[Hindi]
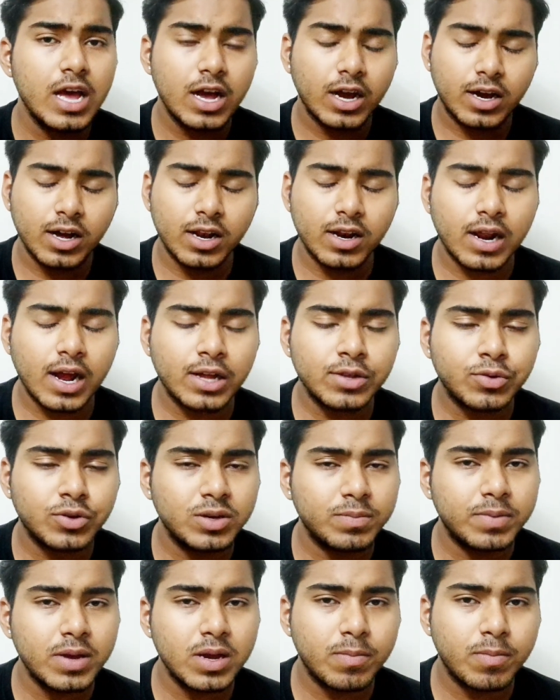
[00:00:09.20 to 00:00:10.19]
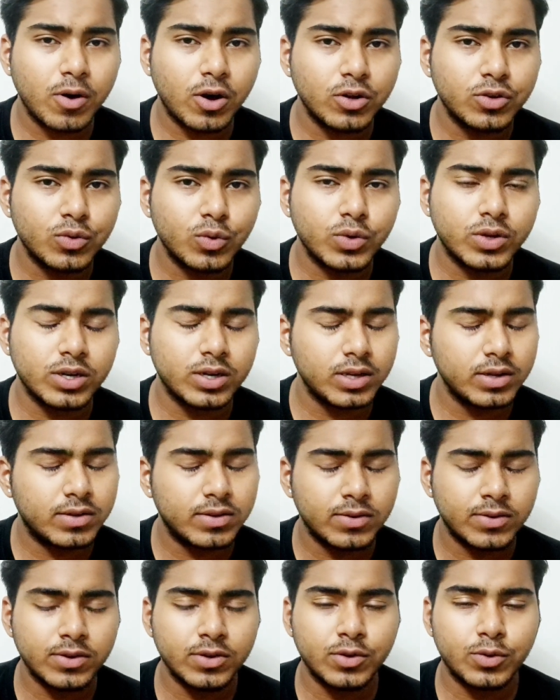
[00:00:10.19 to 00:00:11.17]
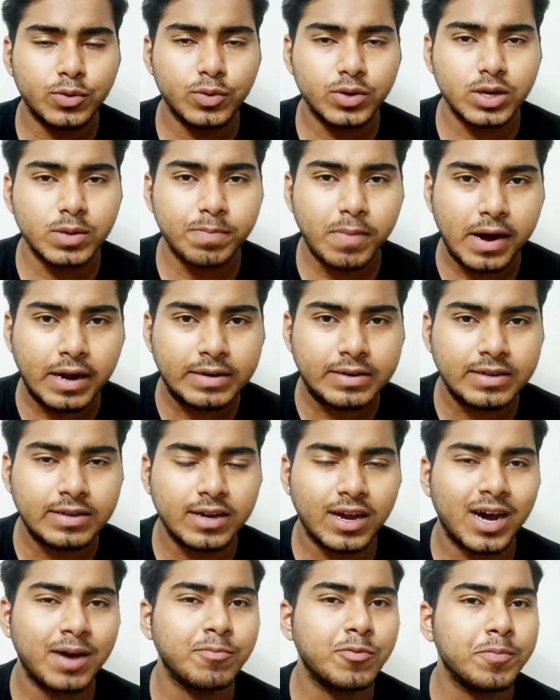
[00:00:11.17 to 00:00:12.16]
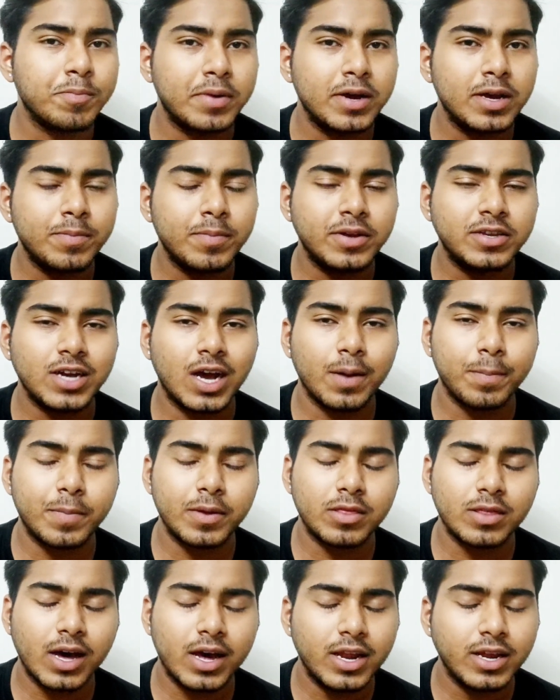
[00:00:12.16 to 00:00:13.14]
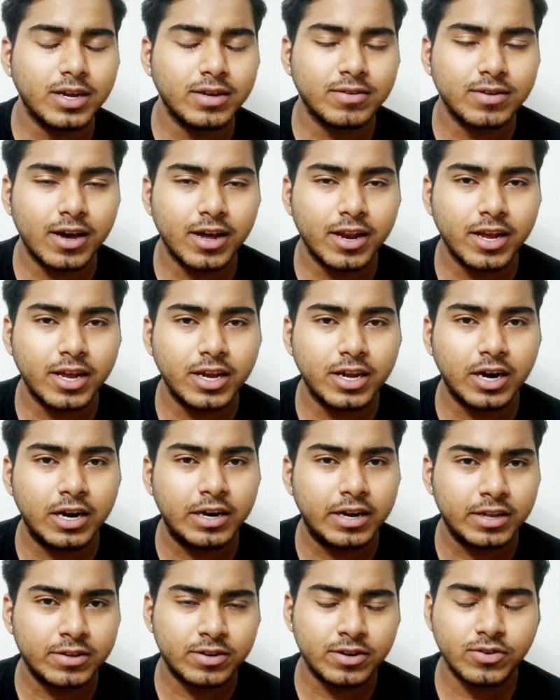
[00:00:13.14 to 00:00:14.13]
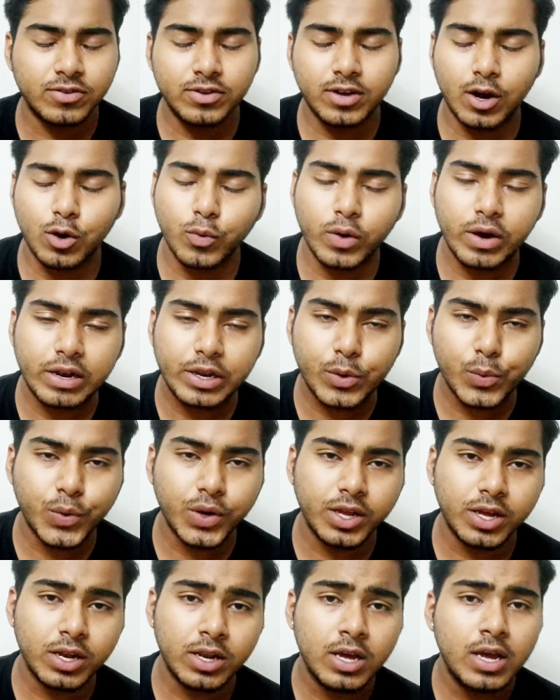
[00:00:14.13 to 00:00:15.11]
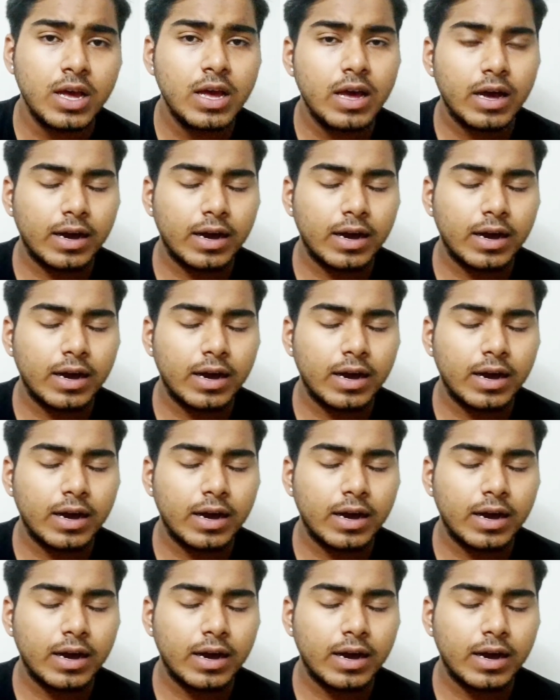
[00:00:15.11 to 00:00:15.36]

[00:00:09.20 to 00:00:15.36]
कल रात हुई बिग बॉस ओ सीज़न टू की पार्टी यहाँ मुंबई में जहाँ पे सारे के सारे ही कंटेस्टेंट्स का हुआ रियूनियन